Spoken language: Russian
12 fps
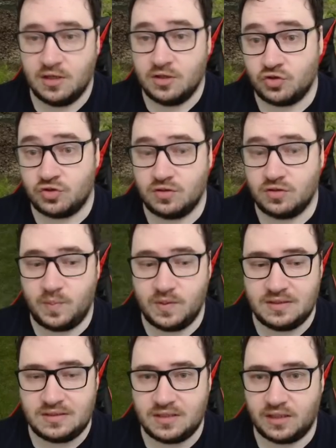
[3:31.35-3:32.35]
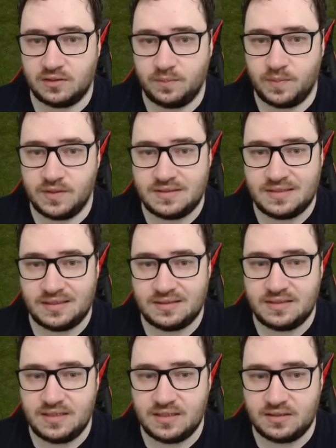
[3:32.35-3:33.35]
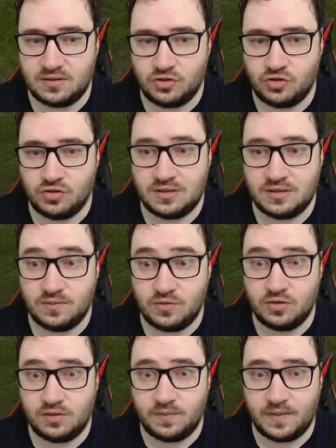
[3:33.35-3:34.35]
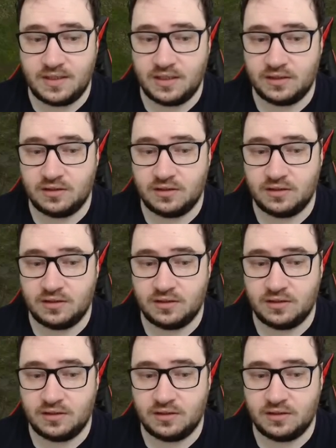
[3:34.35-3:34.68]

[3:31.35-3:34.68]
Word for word: 650, 50 здесь еще, 700 монет